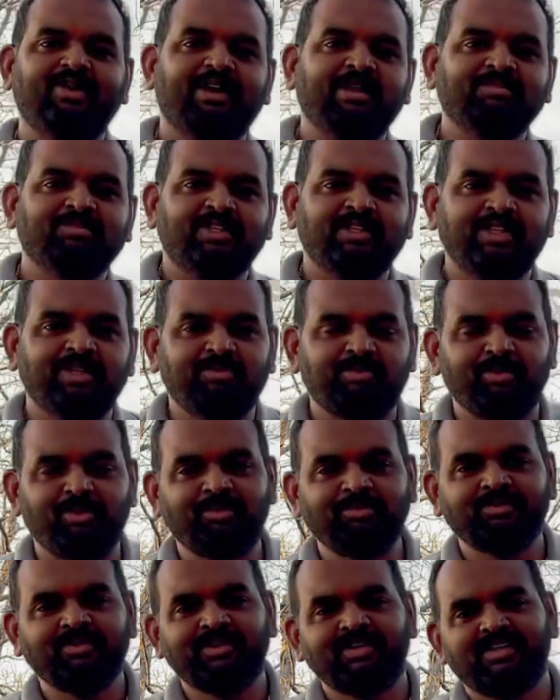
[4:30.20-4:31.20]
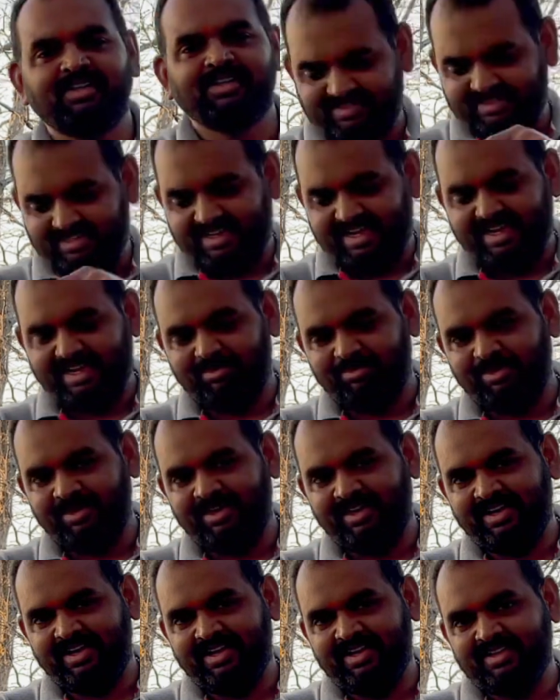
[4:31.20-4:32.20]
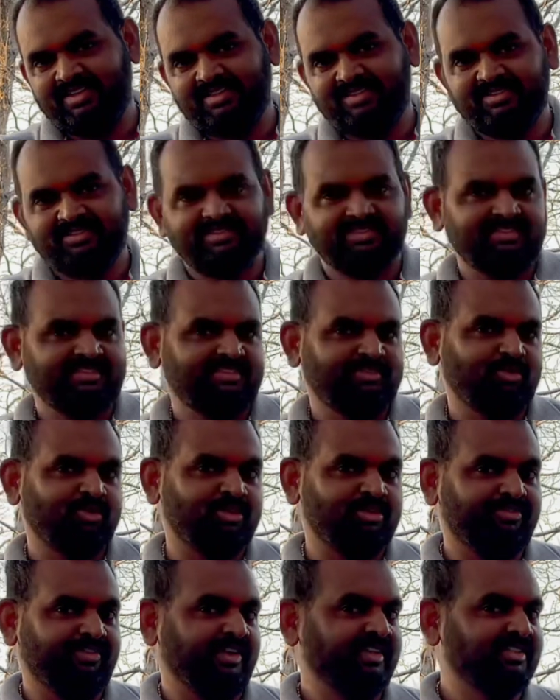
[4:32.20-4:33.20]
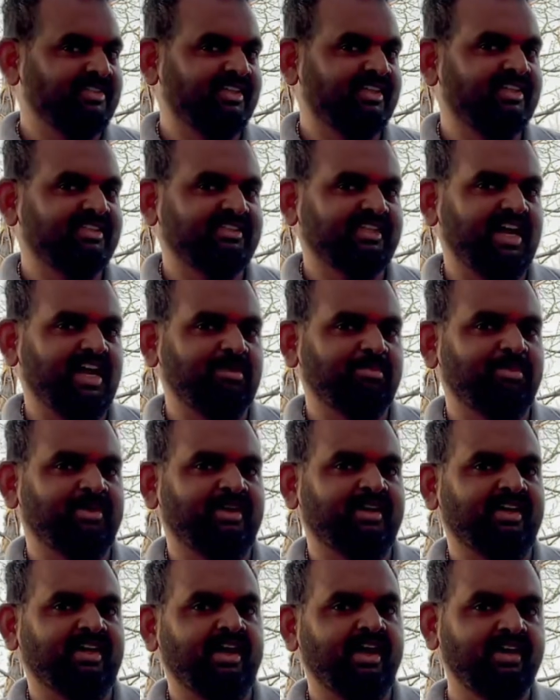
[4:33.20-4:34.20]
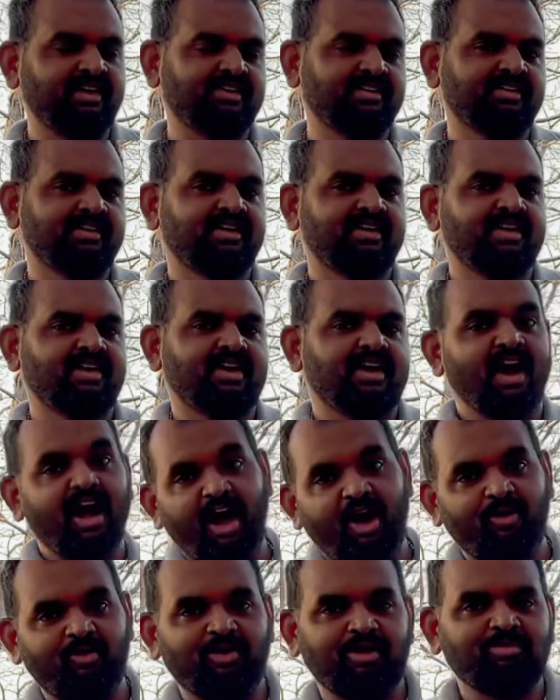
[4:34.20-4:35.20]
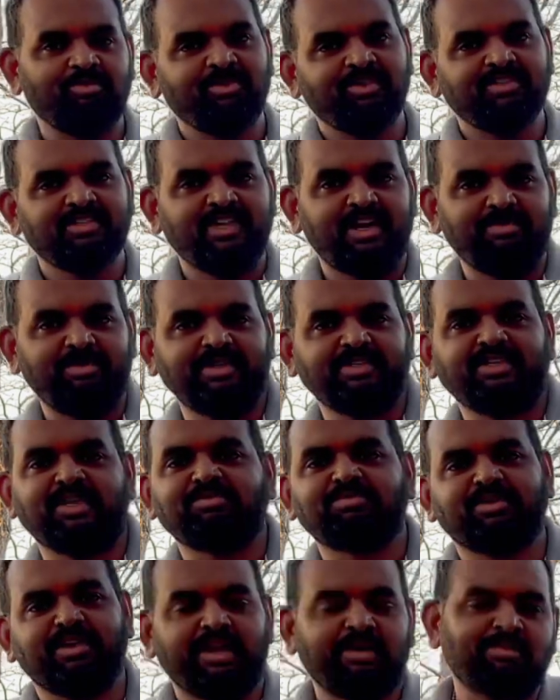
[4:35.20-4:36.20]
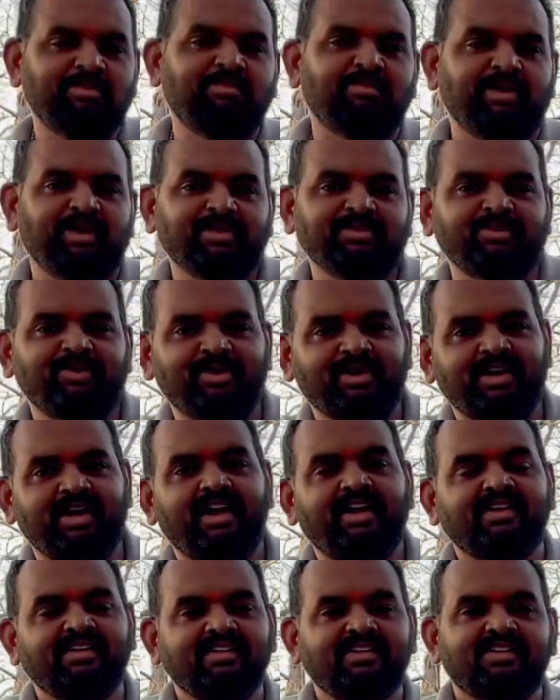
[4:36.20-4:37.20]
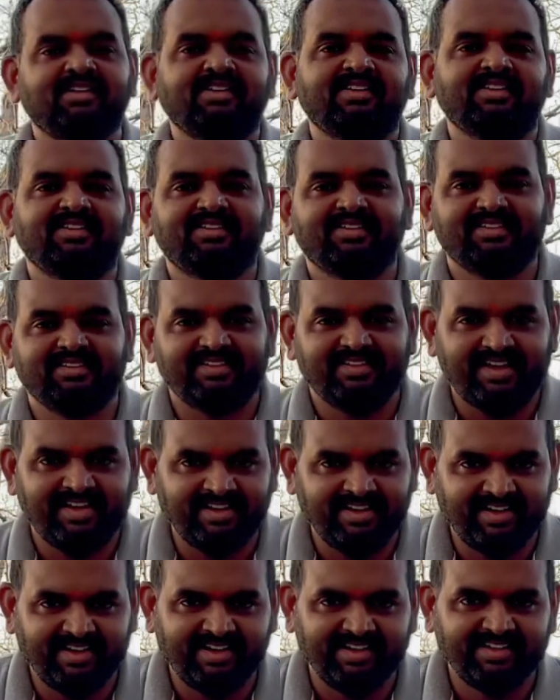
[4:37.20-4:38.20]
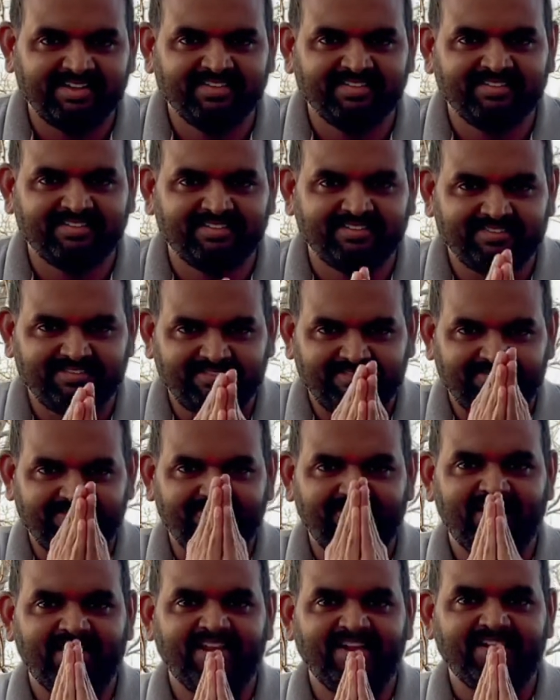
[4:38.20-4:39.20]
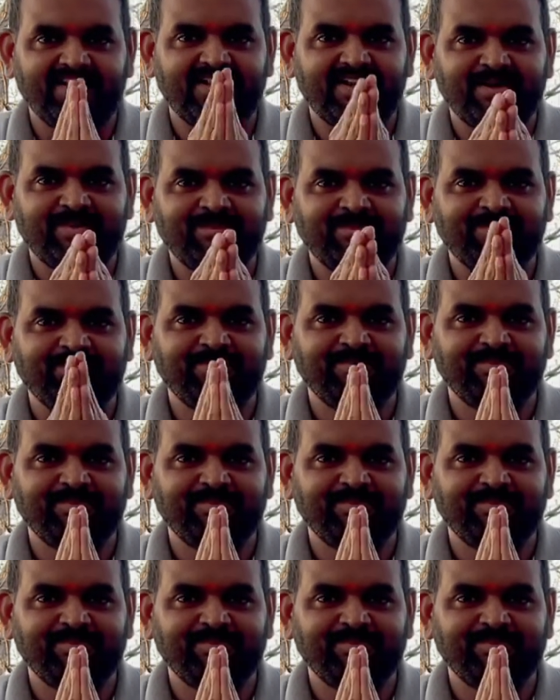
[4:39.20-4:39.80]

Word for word: வாரம் சந்திப்போம் லைக் பண்ணுங்கள் உங்கள் ஃப்ரெண்ட்ஸுக்கு ஷேர் பண்ணுங்கள் அவங்கள முடிஞ்சு அப்படியே சப்ஸ்கிரைபும் பண்ண சொல்லுங்கள் நன்றி வணக்கம்